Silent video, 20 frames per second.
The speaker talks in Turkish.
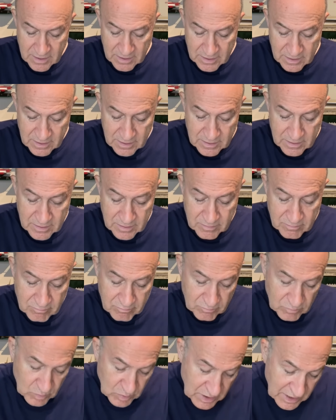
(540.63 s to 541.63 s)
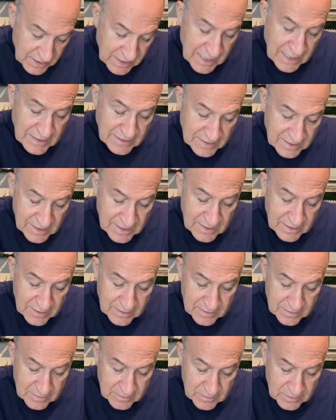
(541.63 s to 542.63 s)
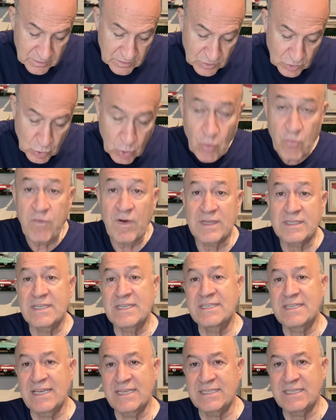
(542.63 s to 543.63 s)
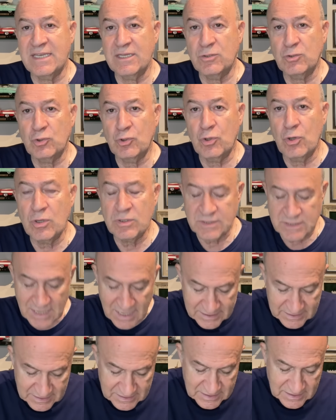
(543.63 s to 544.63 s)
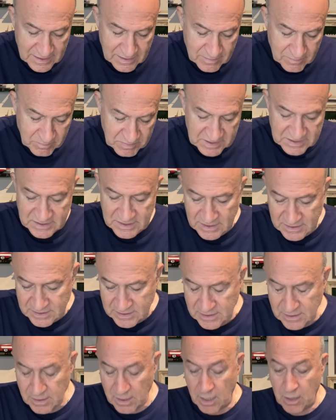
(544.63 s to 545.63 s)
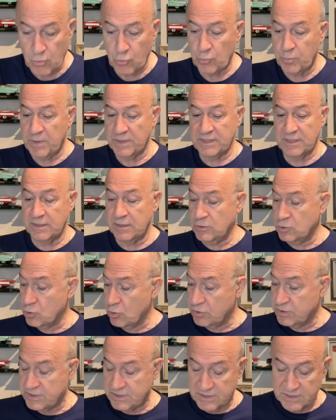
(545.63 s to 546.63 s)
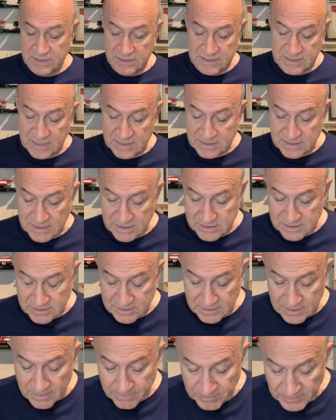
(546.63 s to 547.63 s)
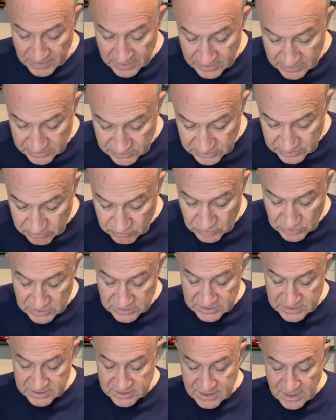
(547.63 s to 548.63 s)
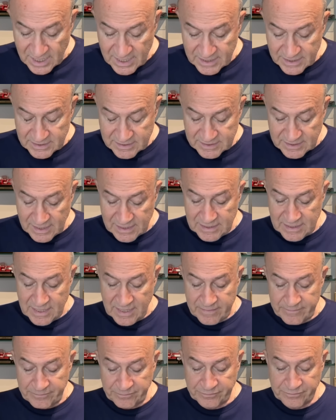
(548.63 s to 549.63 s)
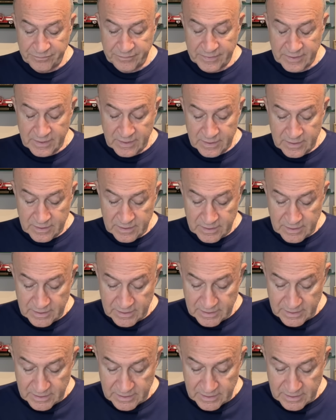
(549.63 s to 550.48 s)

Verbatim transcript: e, genelde çok fazla ses getiriyor. Sadece bizde değil Avrupa'da da çok ciddi ses getirdi. Şimdi Sky Italia, e,